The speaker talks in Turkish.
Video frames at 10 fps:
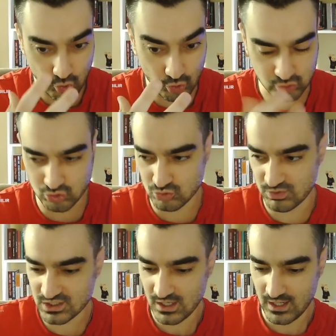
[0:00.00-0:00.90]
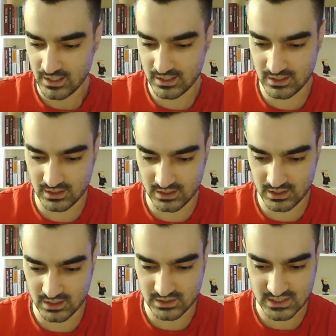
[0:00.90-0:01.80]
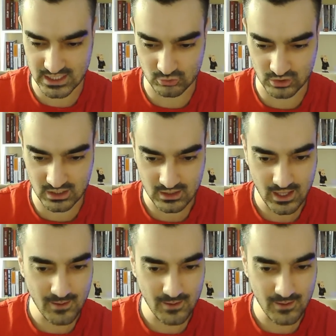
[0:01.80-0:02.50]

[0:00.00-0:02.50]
kokusuz bir ee, serotonin